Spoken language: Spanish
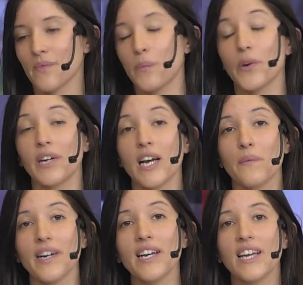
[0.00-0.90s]

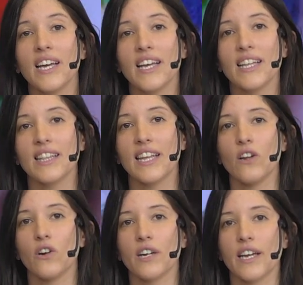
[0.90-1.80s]
programa, de
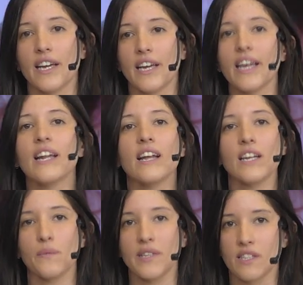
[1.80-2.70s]
lo que es la
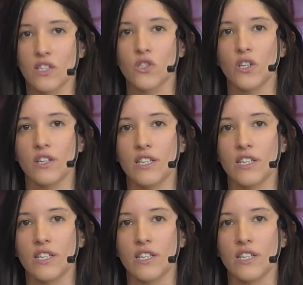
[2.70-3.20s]
alimentación.